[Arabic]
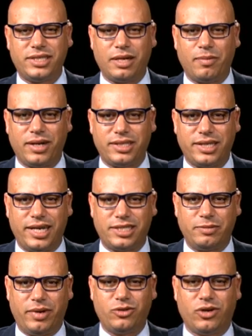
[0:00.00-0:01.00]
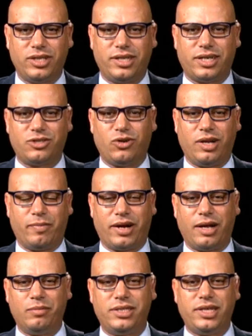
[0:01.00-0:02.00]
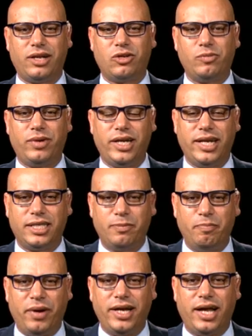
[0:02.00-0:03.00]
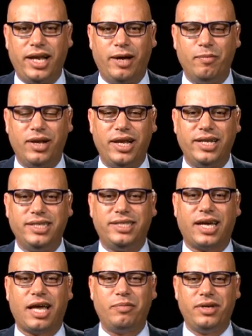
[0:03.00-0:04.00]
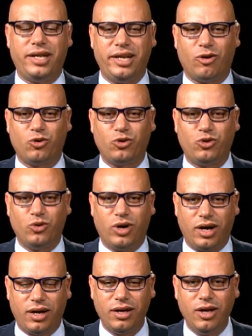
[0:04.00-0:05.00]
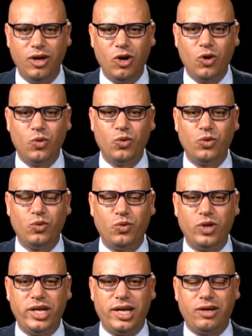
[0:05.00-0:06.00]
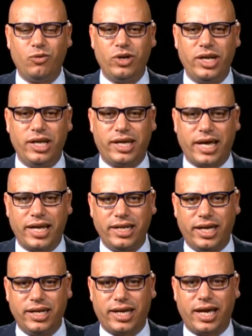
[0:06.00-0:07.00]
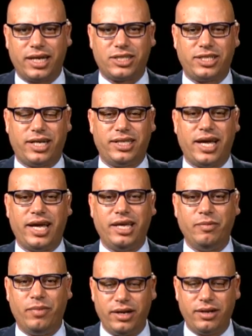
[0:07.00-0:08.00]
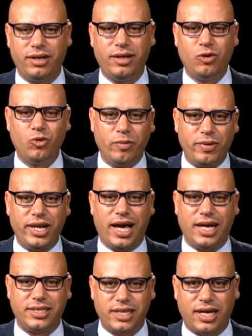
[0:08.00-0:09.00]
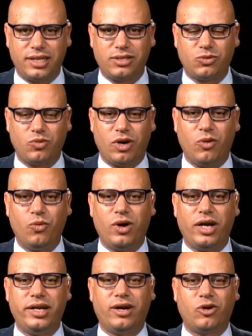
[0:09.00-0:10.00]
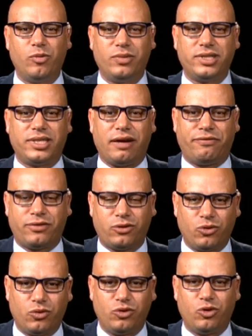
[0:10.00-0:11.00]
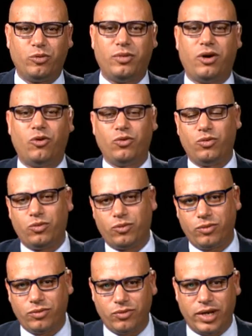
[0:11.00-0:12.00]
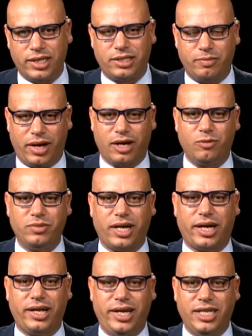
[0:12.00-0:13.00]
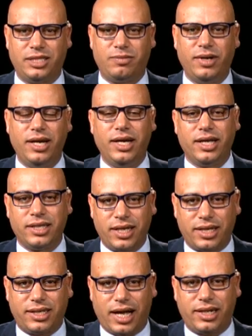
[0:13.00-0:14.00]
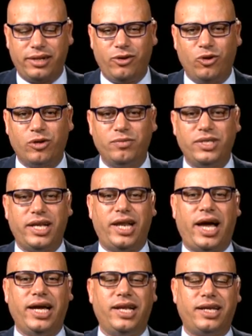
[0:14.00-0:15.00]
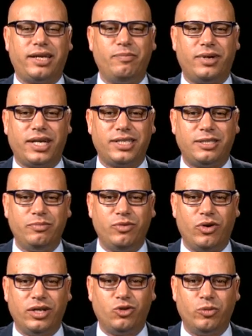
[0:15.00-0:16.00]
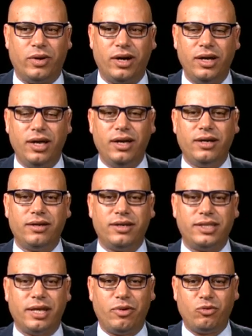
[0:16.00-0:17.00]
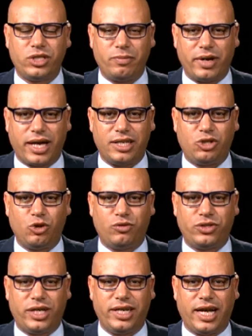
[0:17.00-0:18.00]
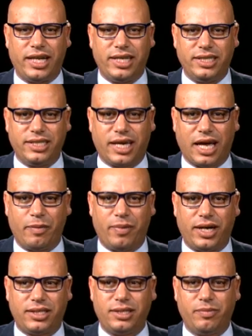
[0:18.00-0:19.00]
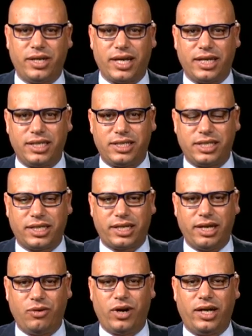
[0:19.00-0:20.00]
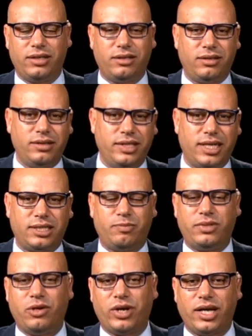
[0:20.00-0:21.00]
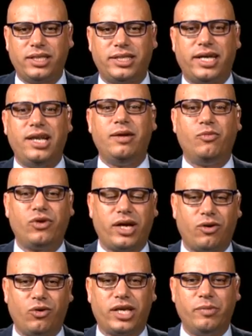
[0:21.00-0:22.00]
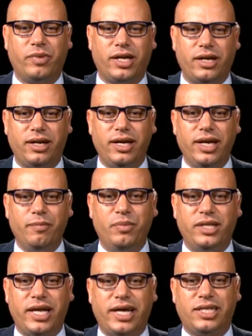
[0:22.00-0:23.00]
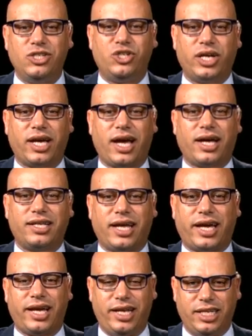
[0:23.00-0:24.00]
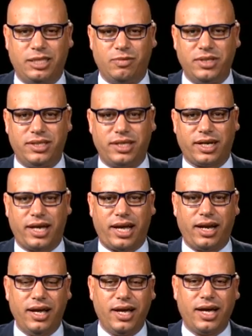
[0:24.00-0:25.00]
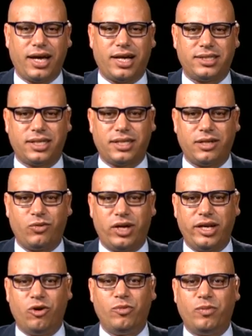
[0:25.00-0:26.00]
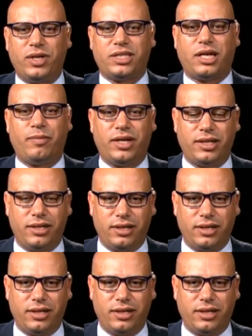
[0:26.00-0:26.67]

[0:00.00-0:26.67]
شباطي اذا سمحتوا غادي نرجعوا للبرنامج ديالكم حنا تبعنا الحمله الانتخابيه اللي قدتوها نعم. واللي واللي كان يعني كيرجع دائما وبالاساس وهو انكم انتفضتوا انتم وناس معكم داخل الحزب ضد هذا الحكم ديال العائله كما كتسميوها انتم أه، دابا واش نعم، ما نعم. كتشوفش يعني هذه الانتخابات يمكن غادي تشكل واحد الناس بداو كيتكلموا كيقول لك يمكن بدايه انشقاق داخل حزب الاستقلال خاصه وانه مباشر بعد